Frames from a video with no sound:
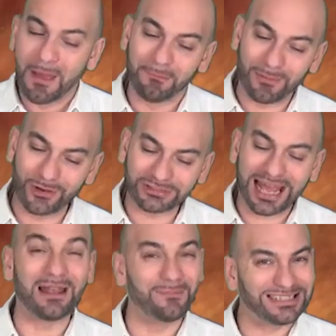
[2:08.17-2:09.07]
Vámonos
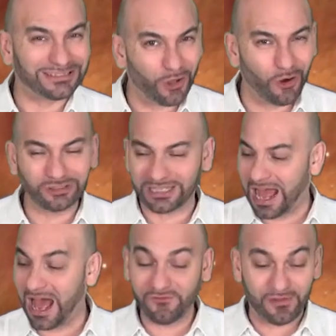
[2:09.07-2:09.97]
al mes 2,
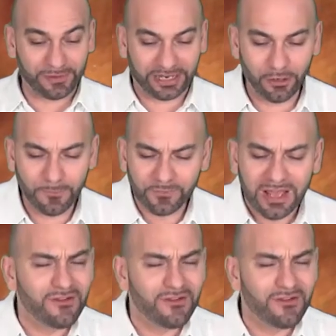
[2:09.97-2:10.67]
a febrero.